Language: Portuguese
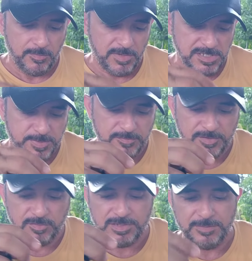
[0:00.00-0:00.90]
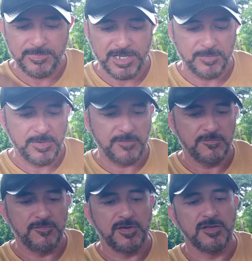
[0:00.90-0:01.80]
Mas para ficar um trabalho bem
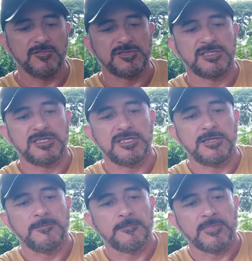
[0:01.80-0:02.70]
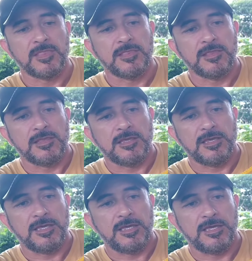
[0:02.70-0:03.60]
feito, você
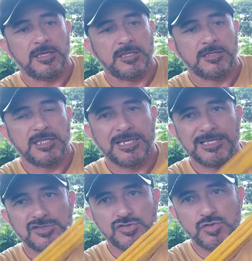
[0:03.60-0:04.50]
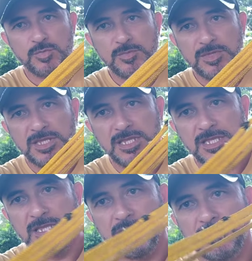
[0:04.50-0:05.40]
é, tirar sob
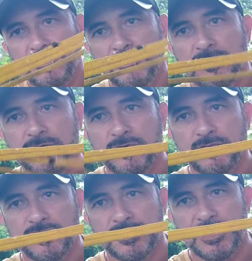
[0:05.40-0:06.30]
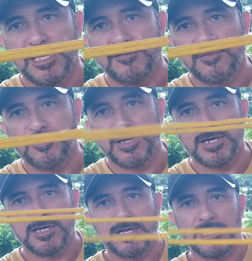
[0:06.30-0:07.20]
medida, você leva
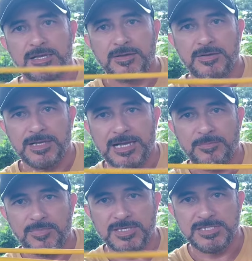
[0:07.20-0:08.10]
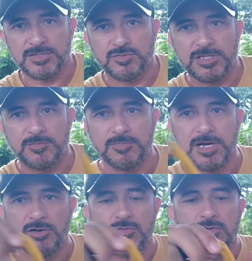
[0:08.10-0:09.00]
para cabeça do
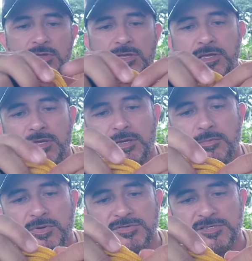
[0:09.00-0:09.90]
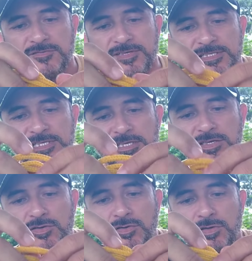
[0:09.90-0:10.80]
animal para você fazer